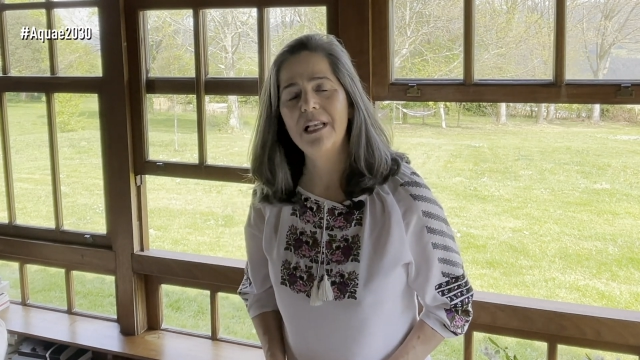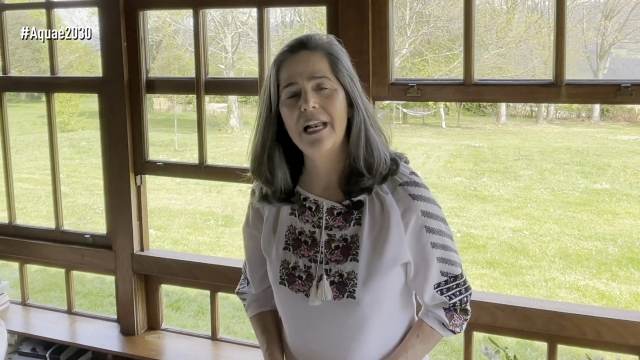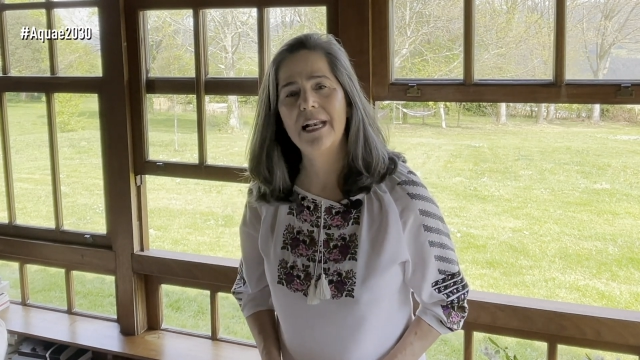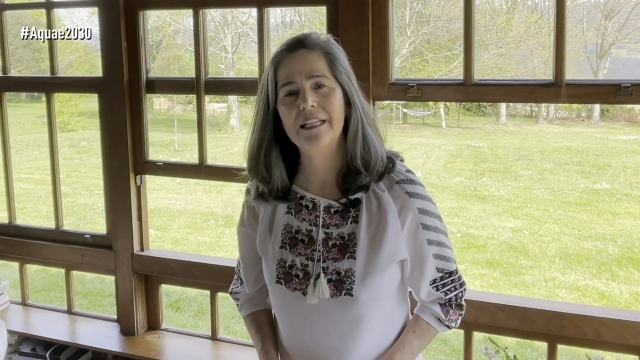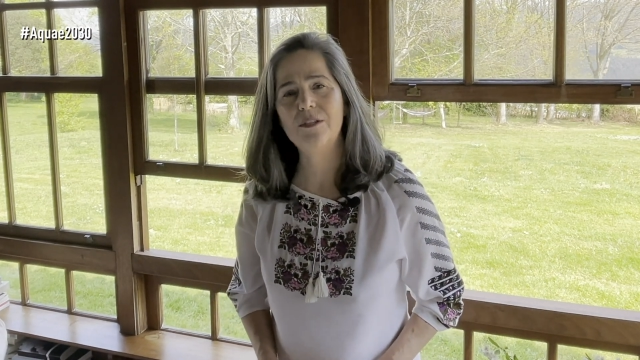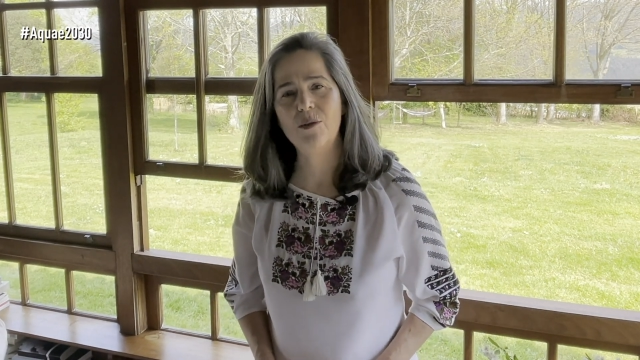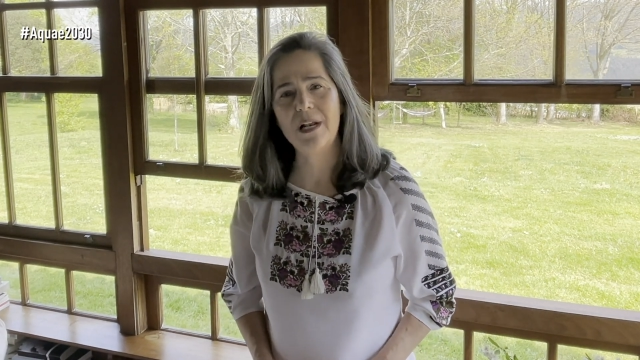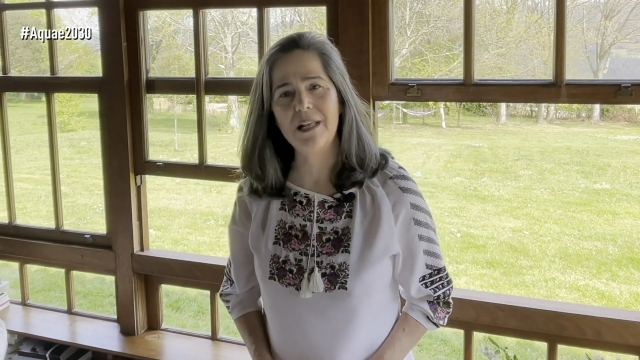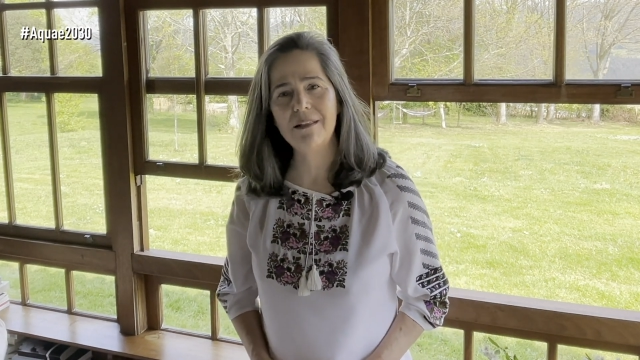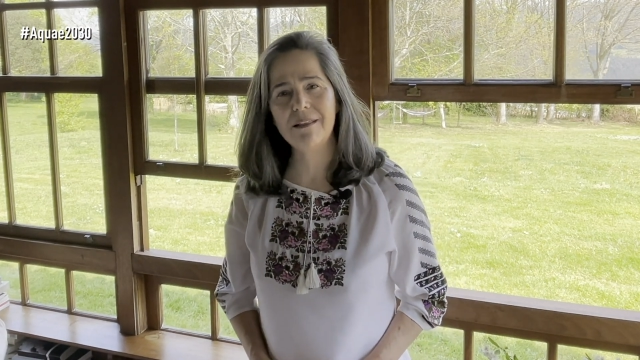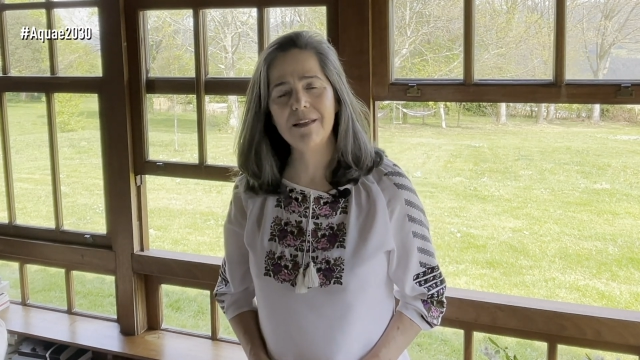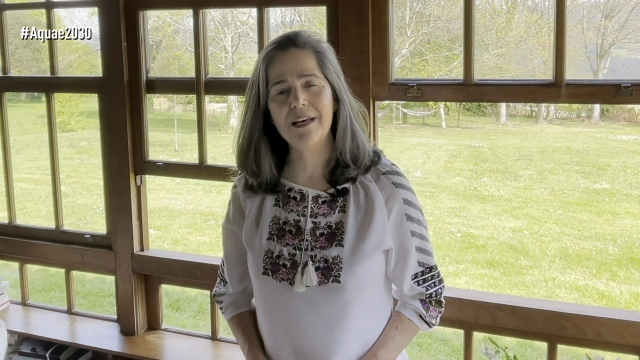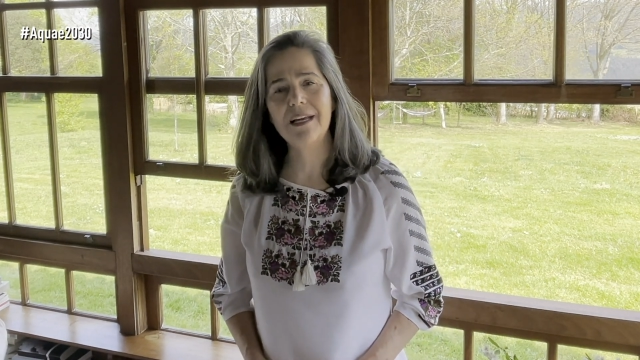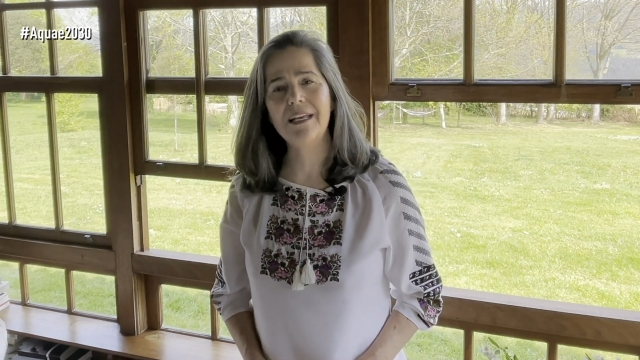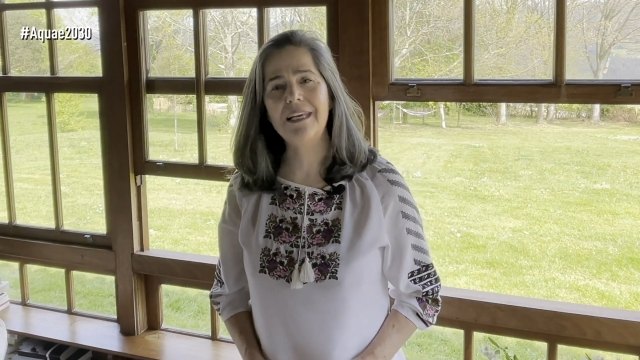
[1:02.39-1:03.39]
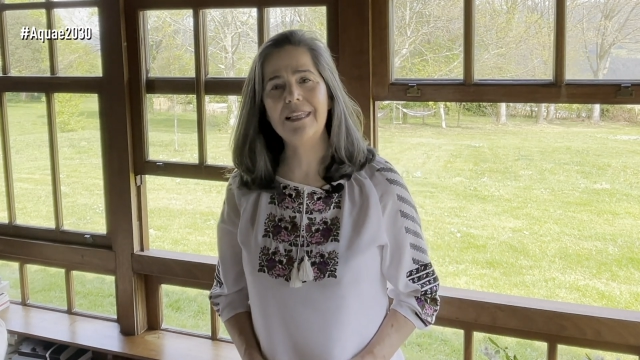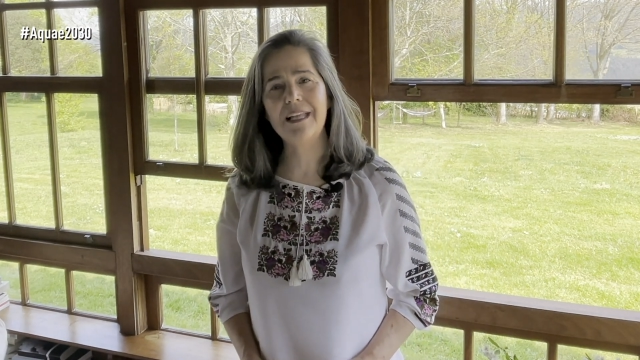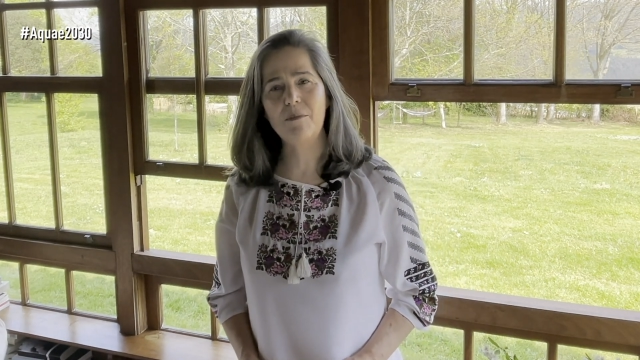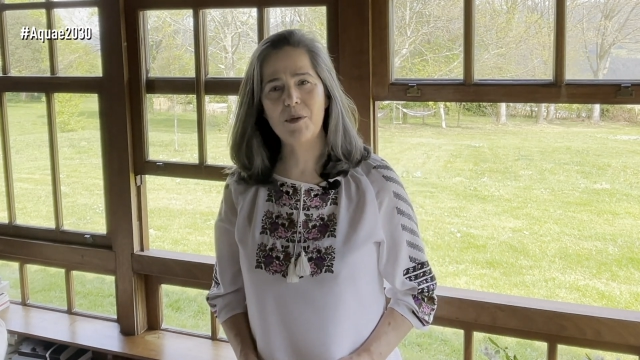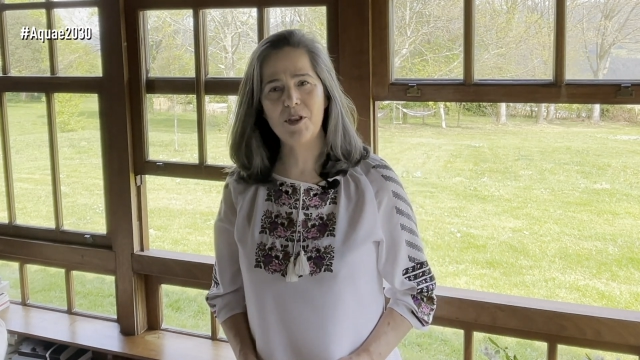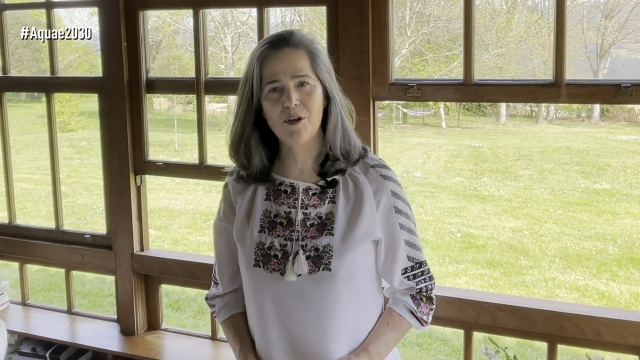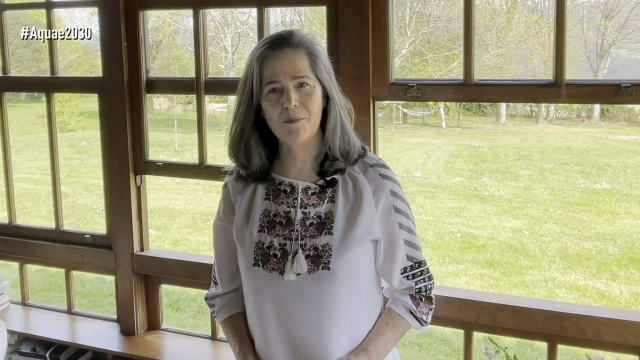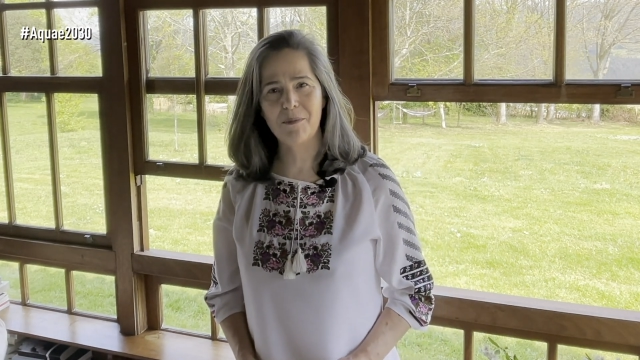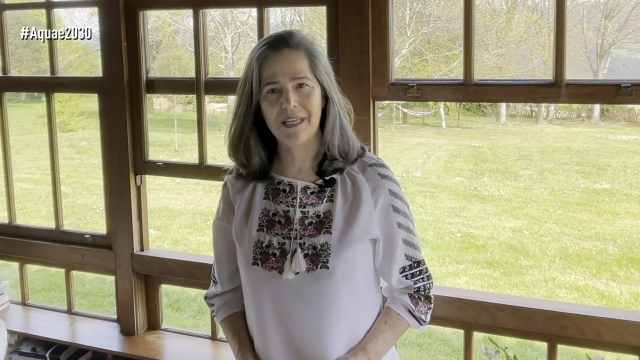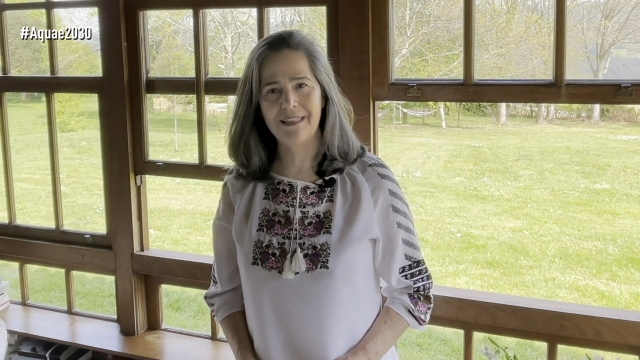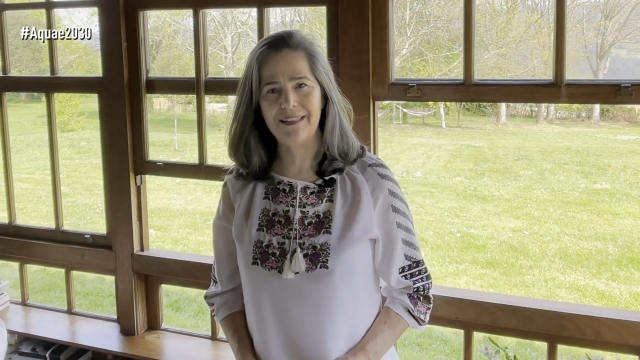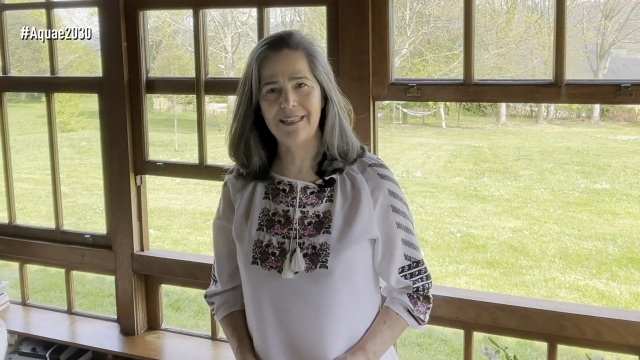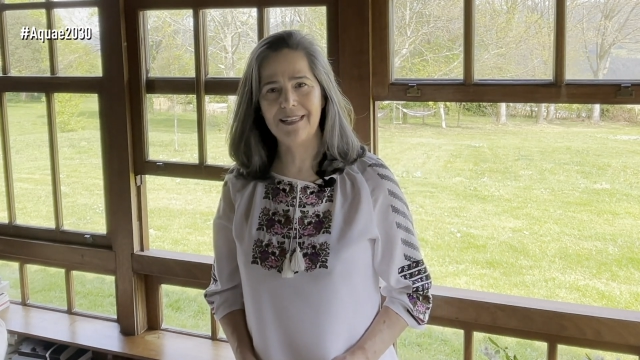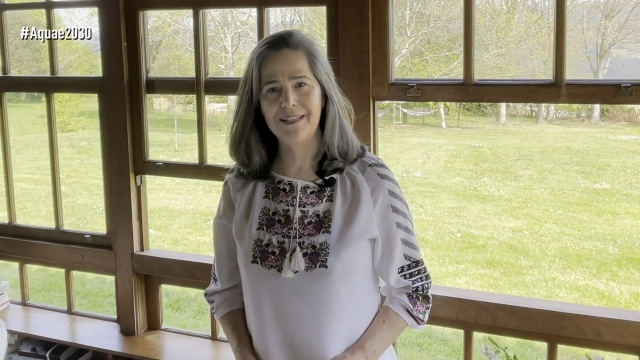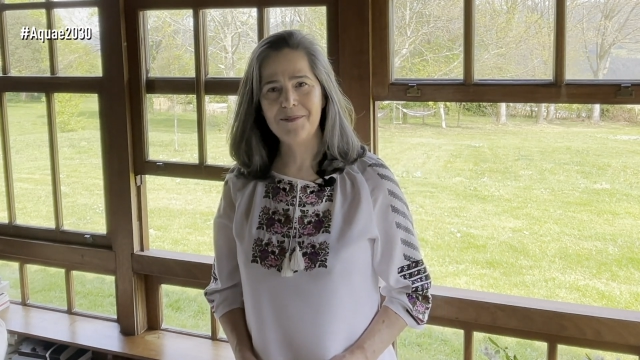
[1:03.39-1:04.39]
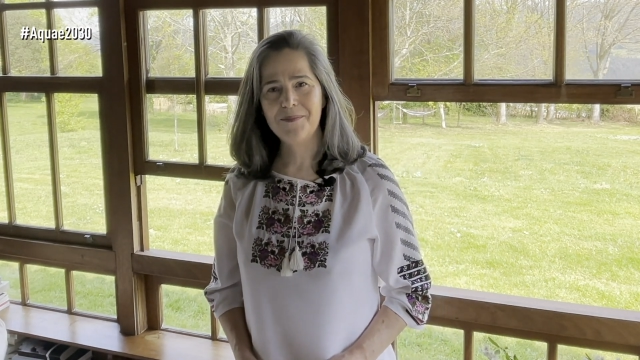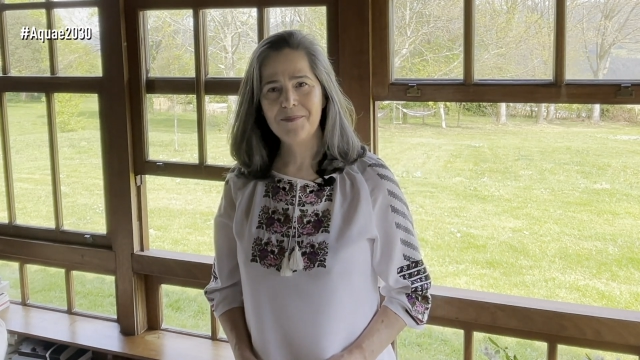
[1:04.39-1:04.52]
la naturaleza y del medio ambiente.